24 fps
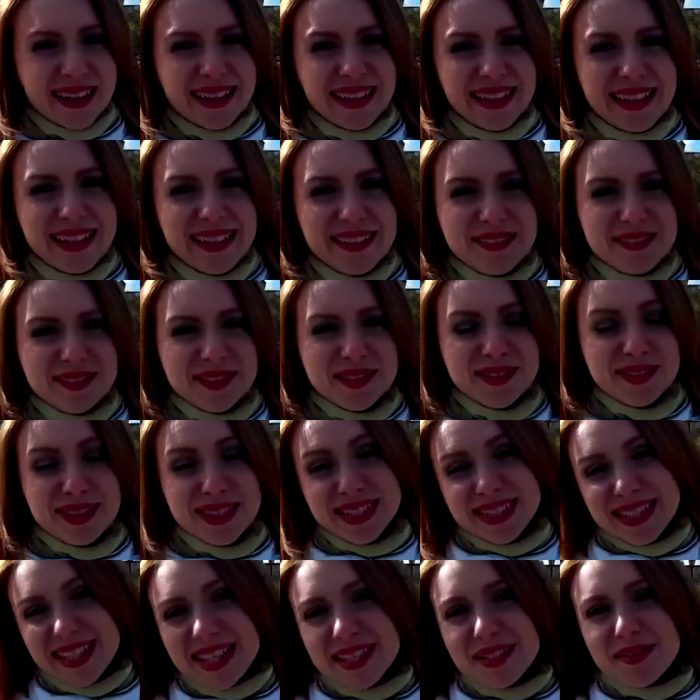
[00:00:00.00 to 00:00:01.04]
И в
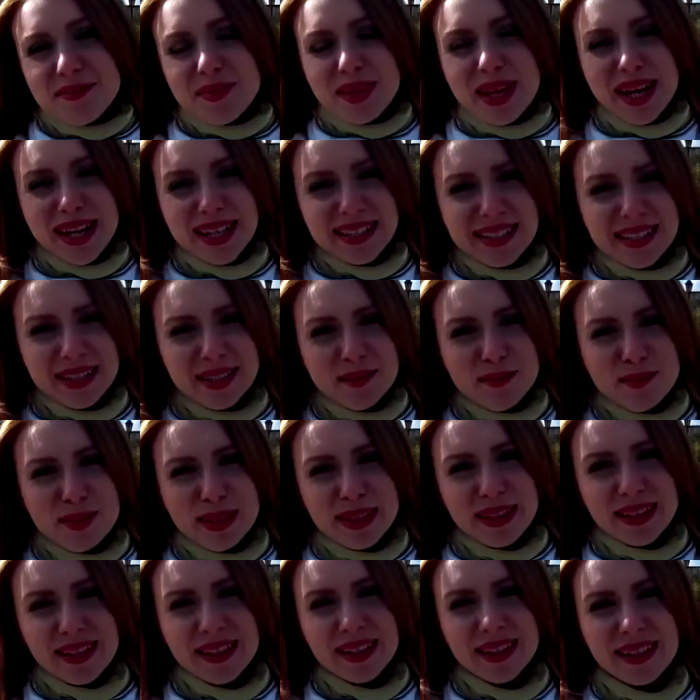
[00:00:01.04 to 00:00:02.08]
связи с этим я хотела
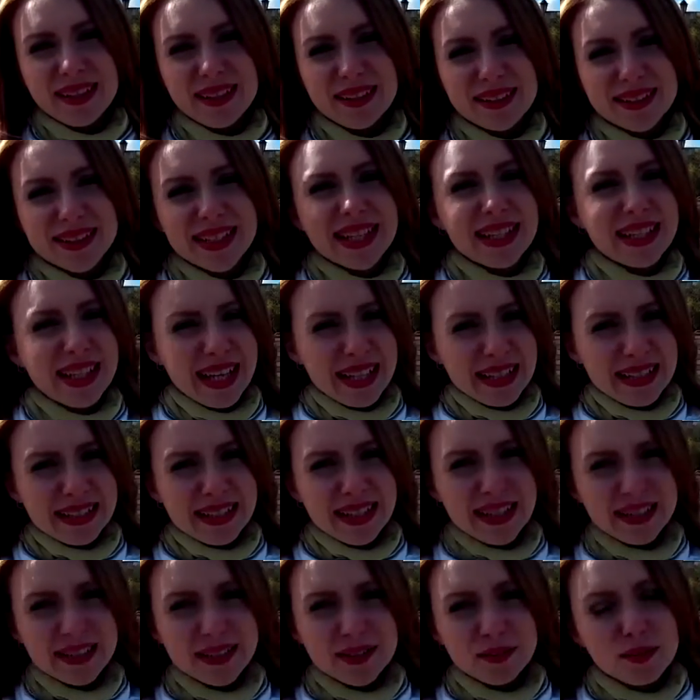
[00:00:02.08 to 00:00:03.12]
бы
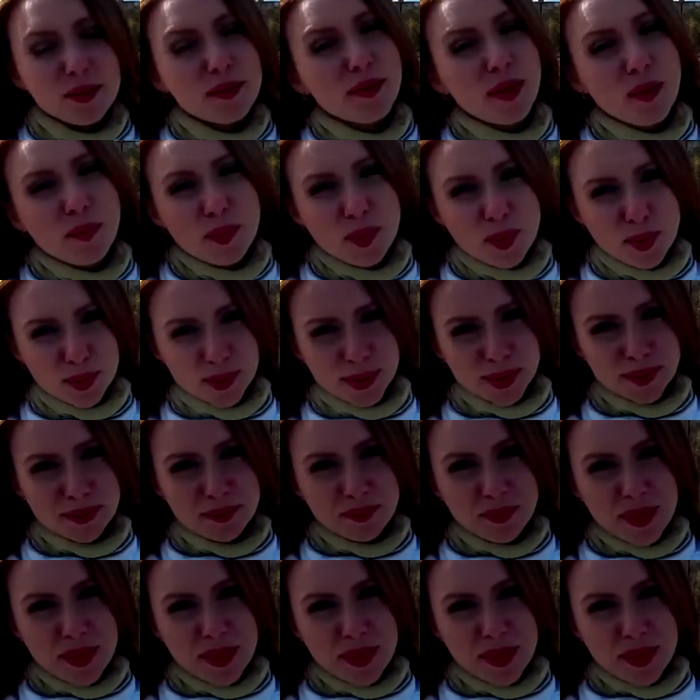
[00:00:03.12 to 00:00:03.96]
задать свой вопрос.